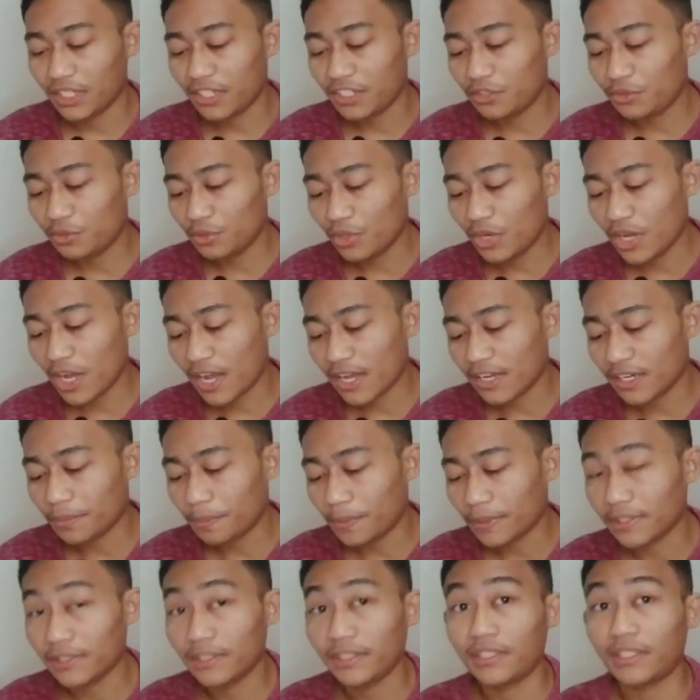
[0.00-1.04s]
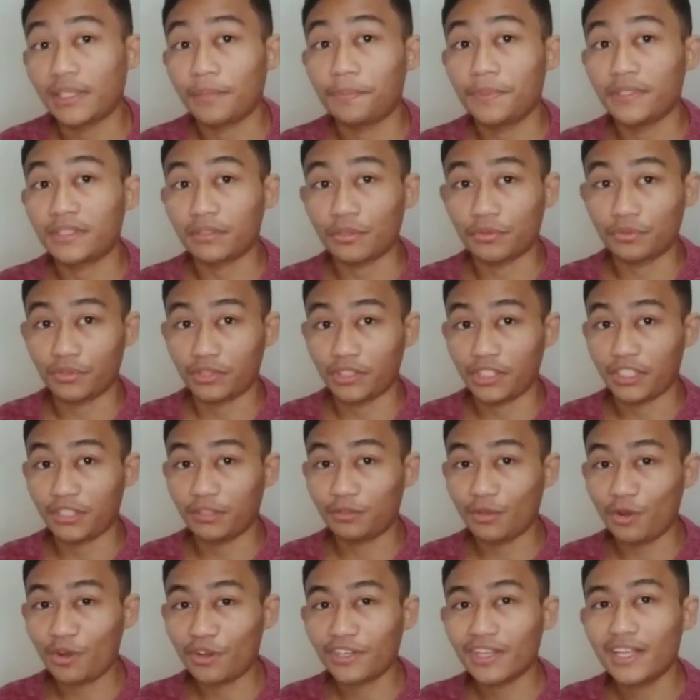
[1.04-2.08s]
Ini juga ada pakai kita pesan
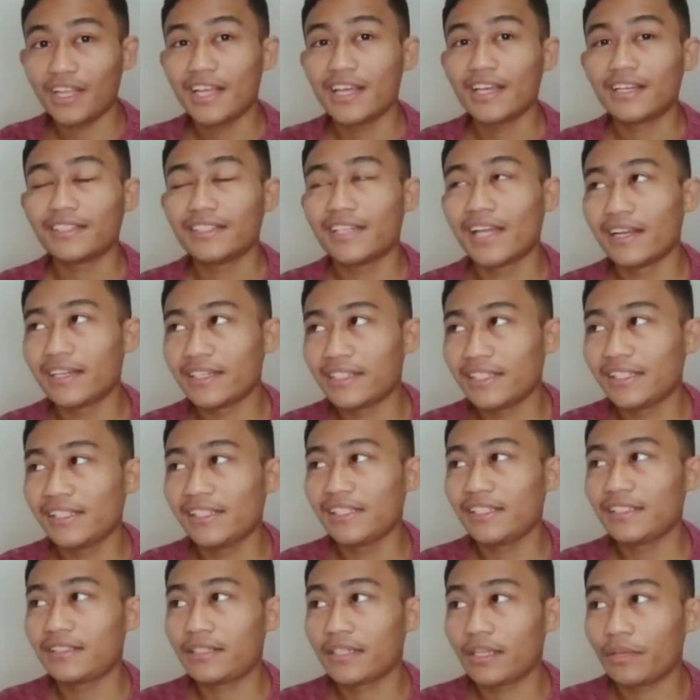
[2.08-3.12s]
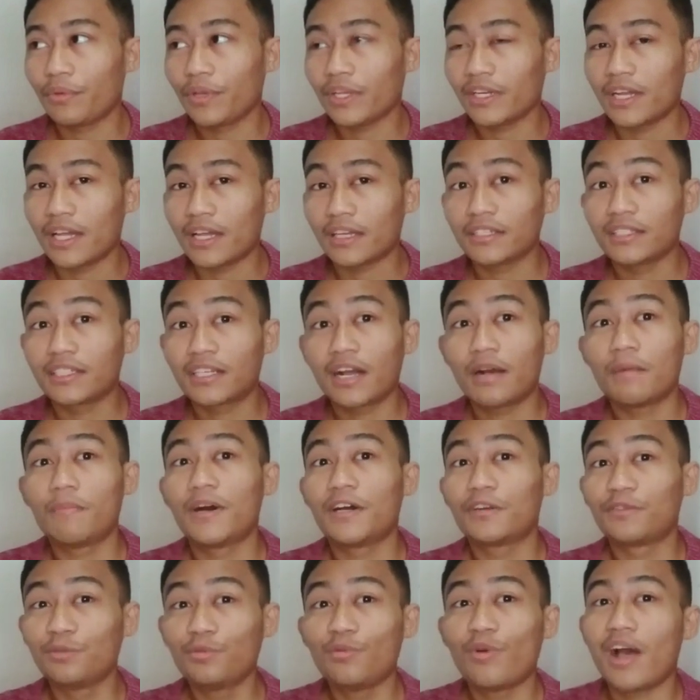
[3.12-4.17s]
TikTok dan ini cewek dari
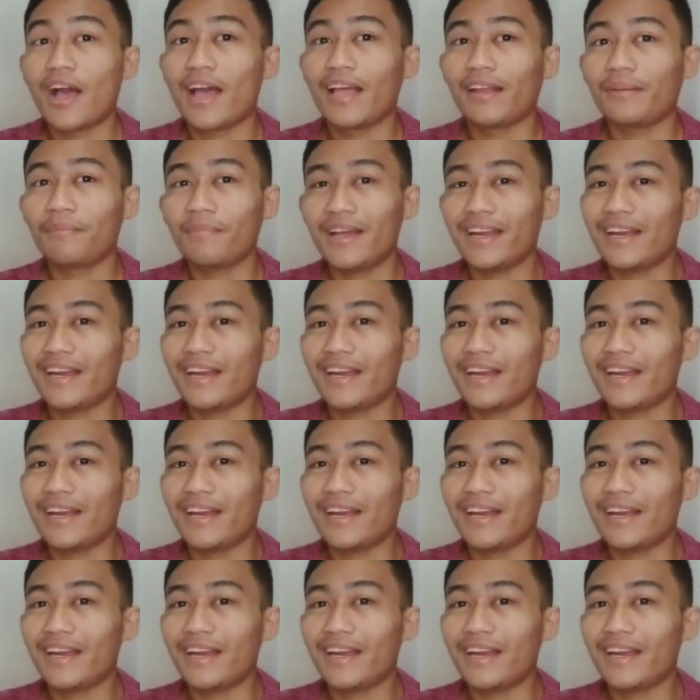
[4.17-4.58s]
Kabaruan.